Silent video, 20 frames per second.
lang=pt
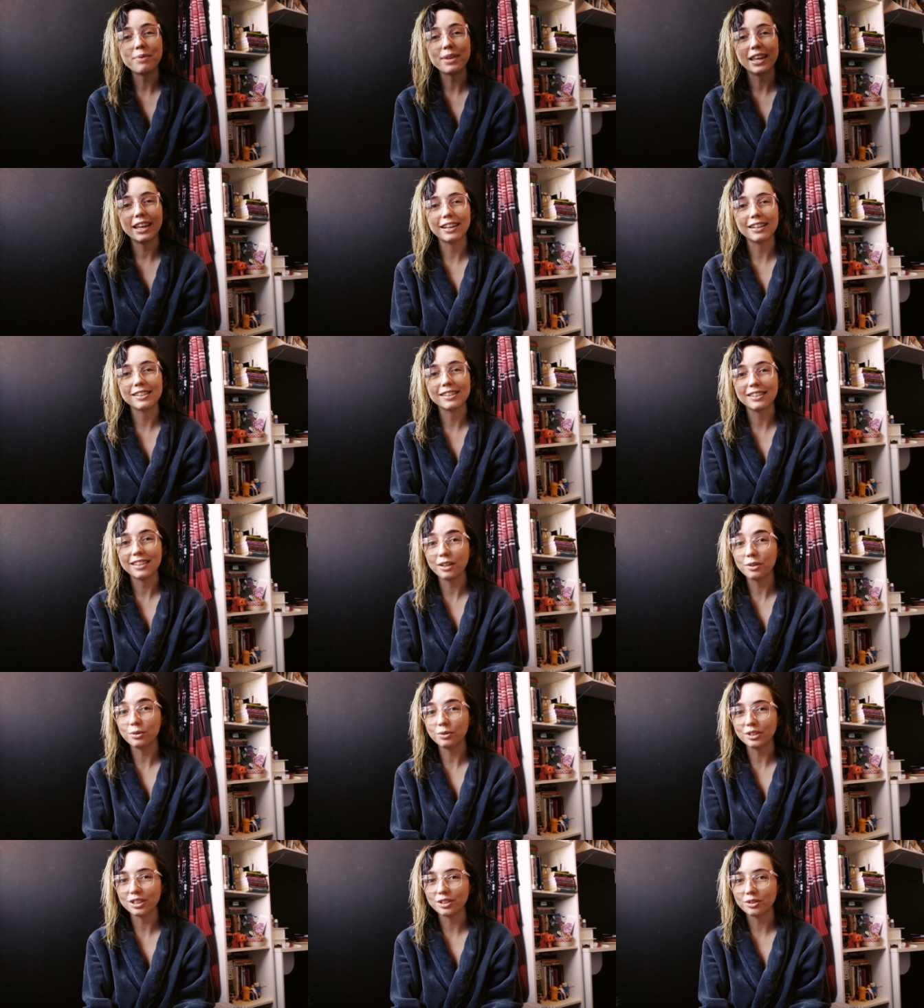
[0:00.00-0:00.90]
minha
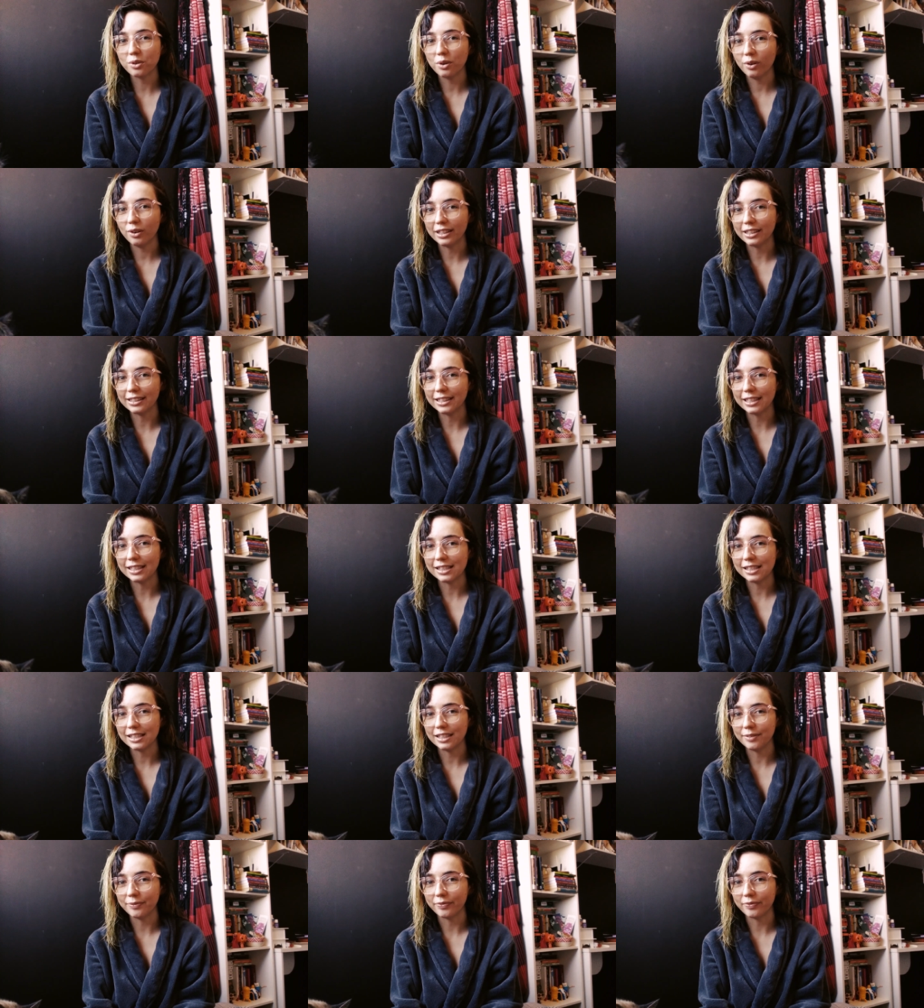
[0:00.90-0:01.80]
segunda escolha
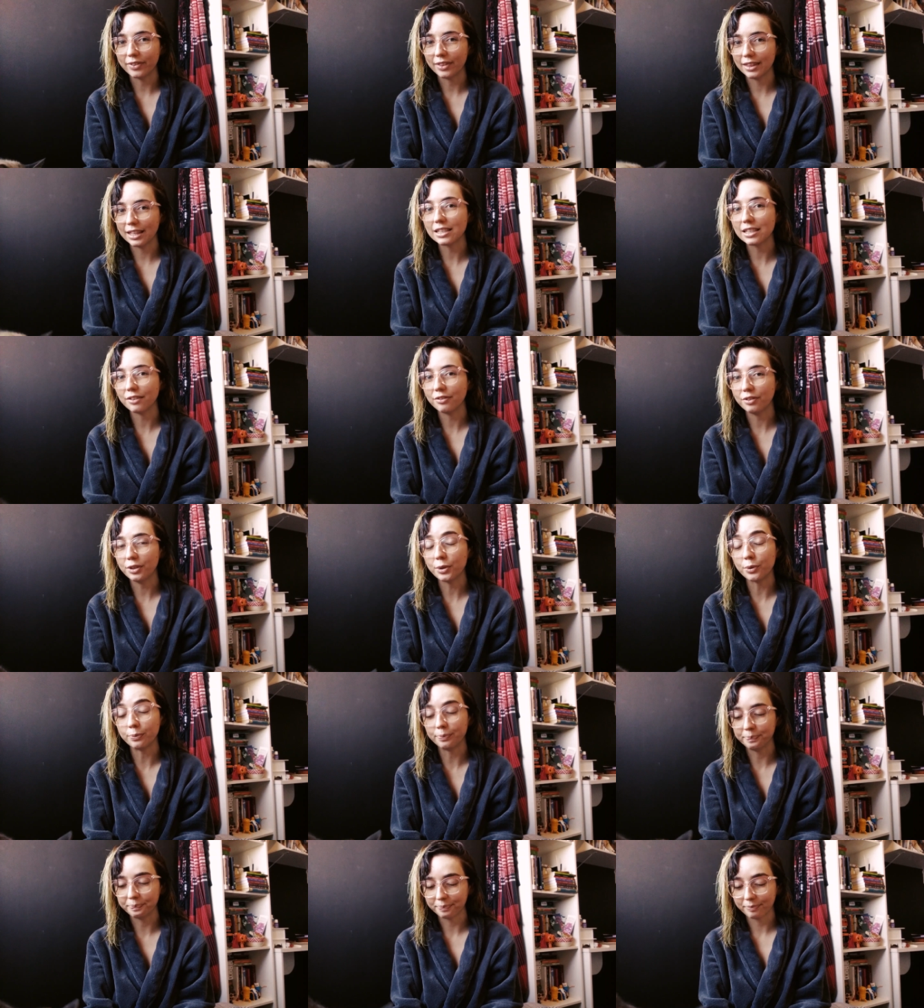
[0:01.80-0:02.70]
desse
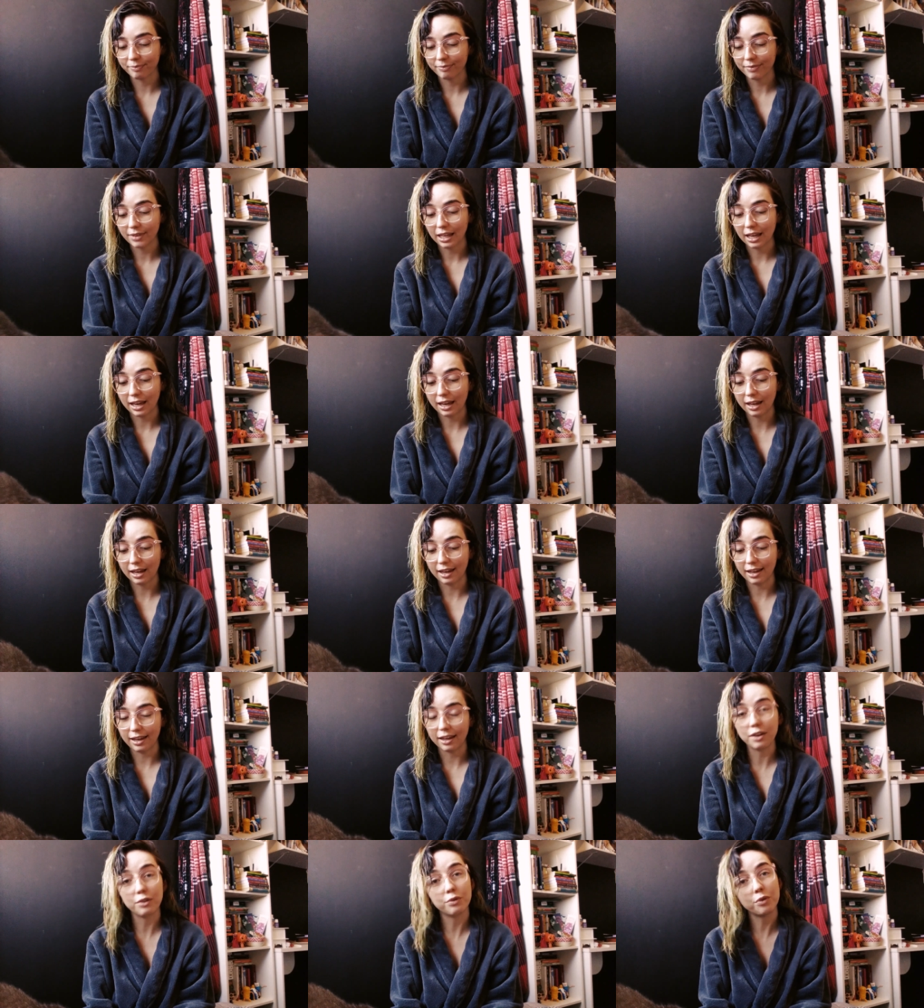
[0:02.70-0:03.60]
desafio,
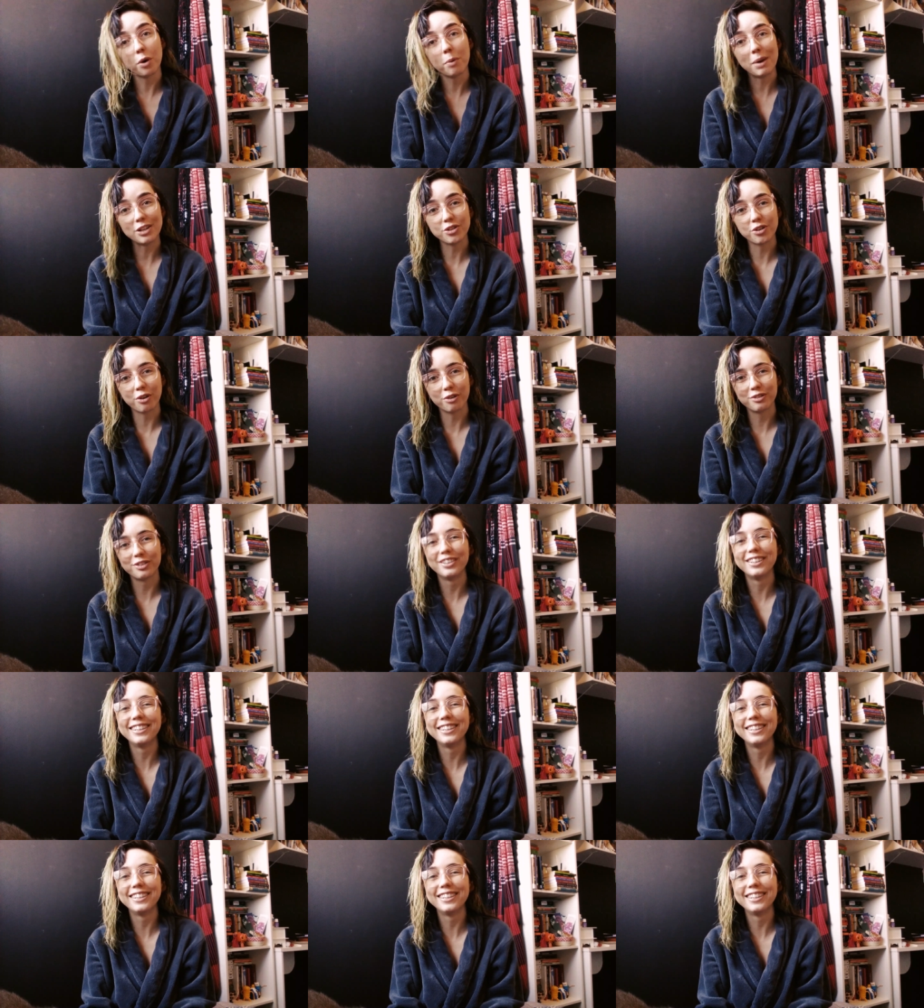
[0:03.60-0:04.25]
é, eu vou roubar de novo.